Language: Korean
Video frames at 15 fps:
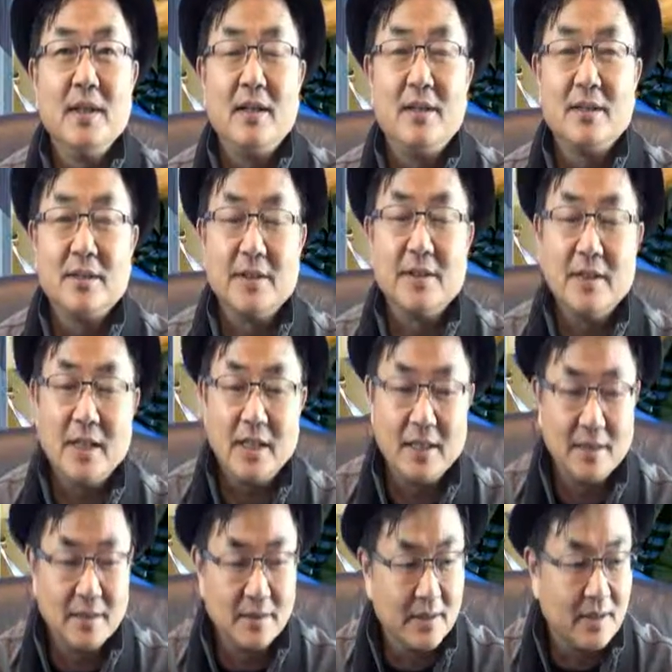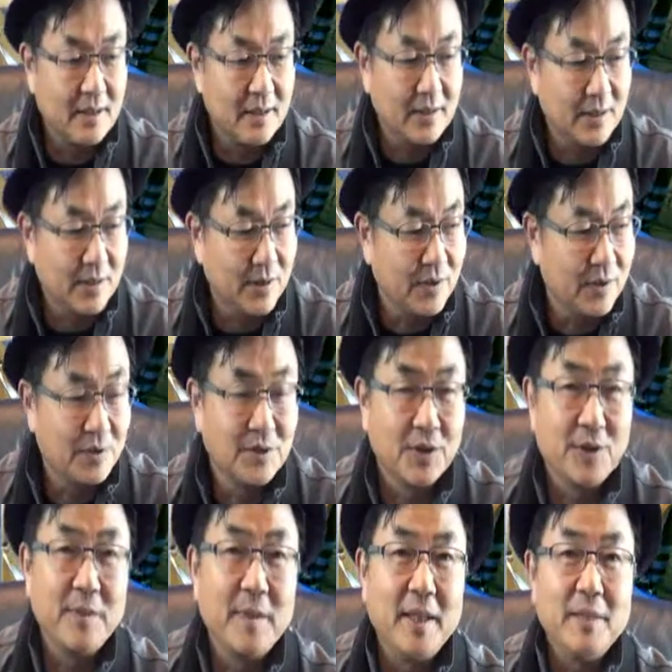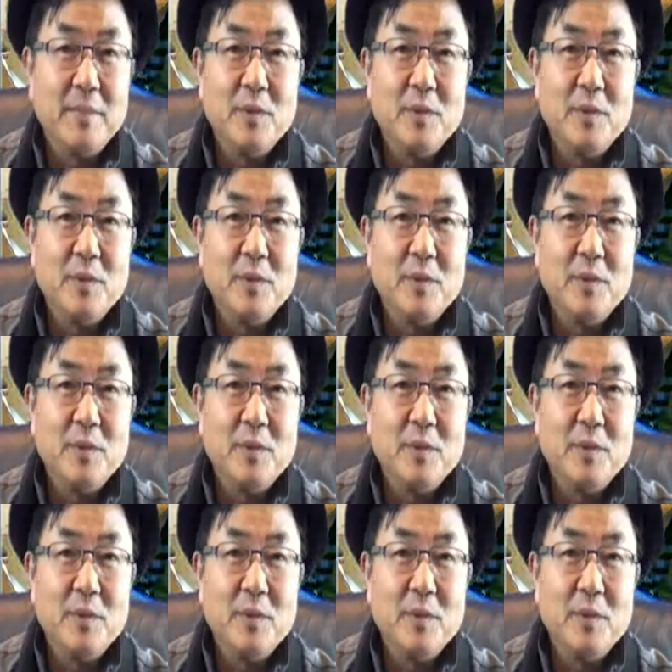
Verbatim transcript: 어, 저희가 한더 어, 저렴한